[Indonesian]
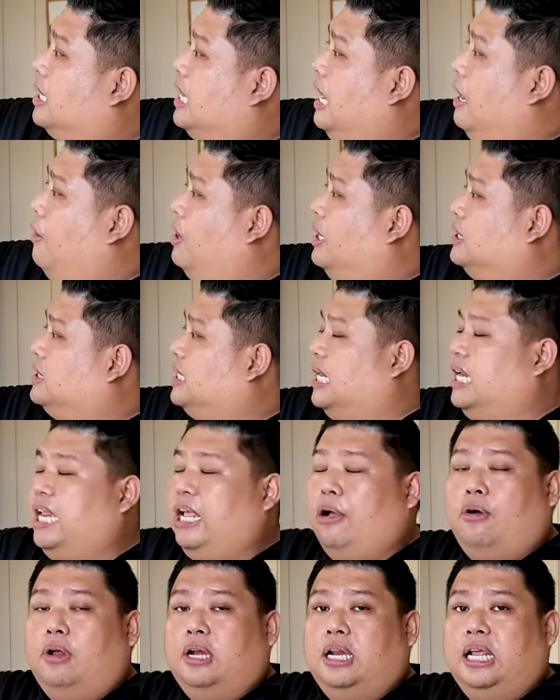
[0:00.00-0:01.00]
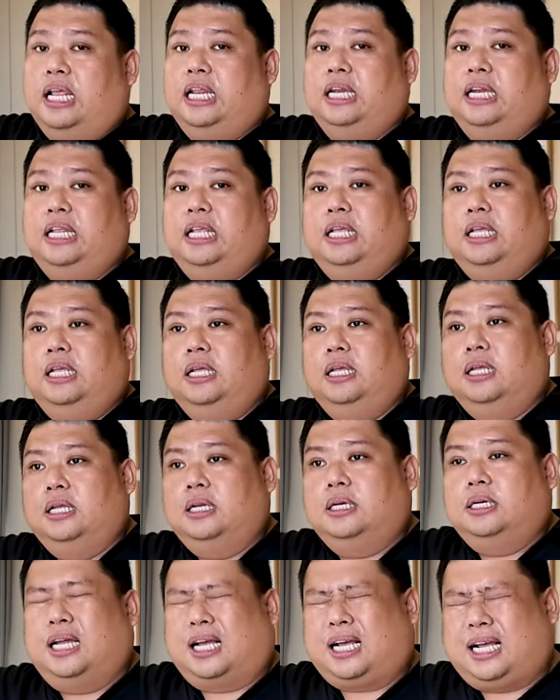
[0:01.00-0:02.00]
Kawasan Ewana ini
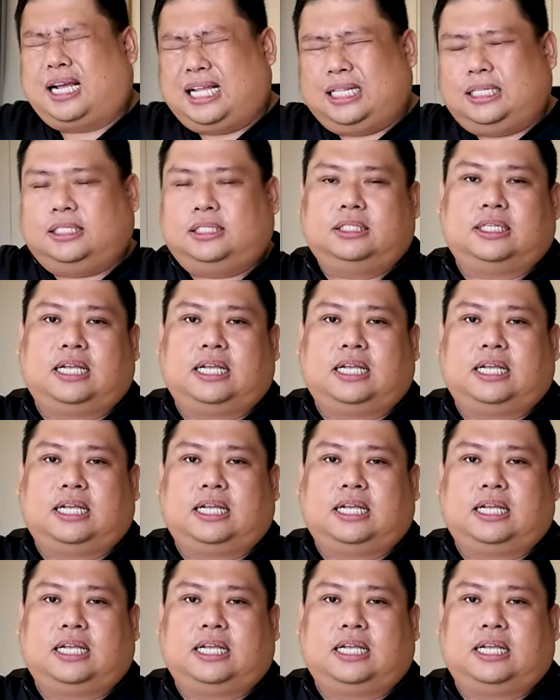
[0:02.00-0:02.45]
dekat